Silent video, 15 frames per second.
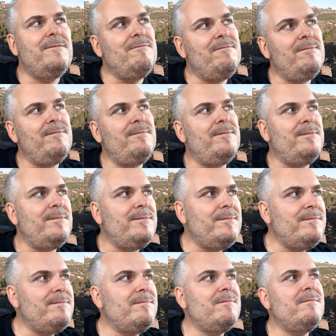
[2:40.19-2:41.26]
Hm.
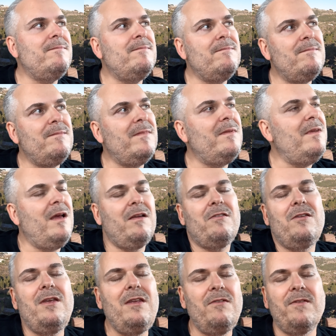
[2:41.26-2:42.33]

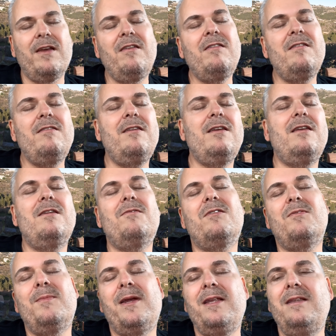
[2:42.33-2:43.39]
Also ich weiß es nicht.
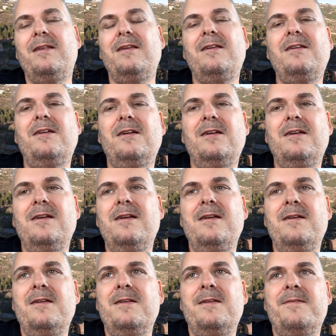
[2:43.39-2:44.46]
Was meint ihr?
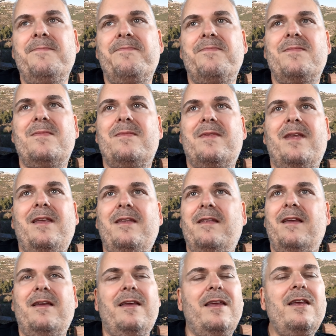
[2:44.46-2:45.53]
Ich
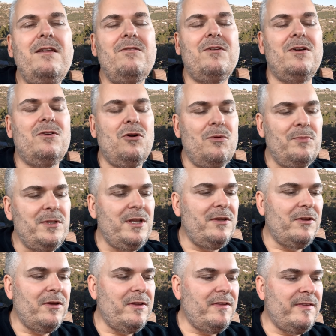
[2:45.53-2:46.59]
denke, irgendwann kommen die
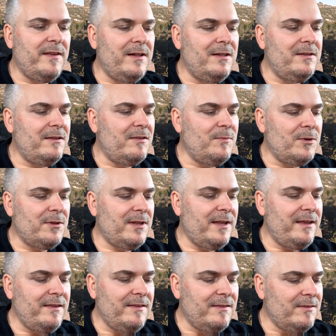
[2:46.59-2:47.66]
neuen Zellen ins Model
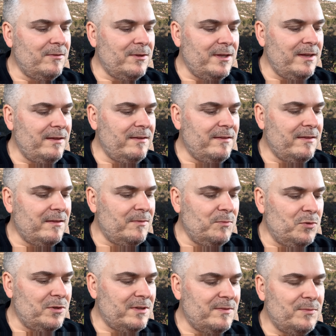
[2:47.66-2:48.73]
S und X. Das,
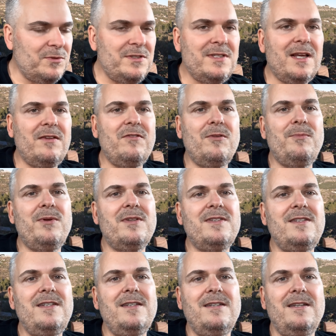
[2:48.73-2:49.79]
das muss einfach
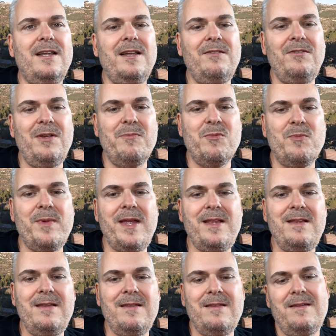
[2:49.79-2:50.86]
passieren. Irgendwie im
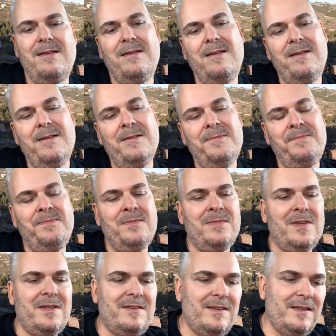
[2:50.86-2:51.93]
Moment
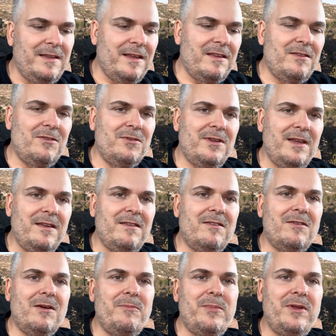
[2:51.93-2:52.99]
sind S und X
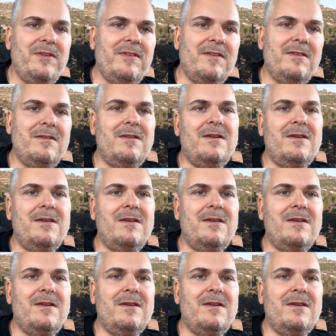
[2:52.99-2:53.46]
so ein bisschen...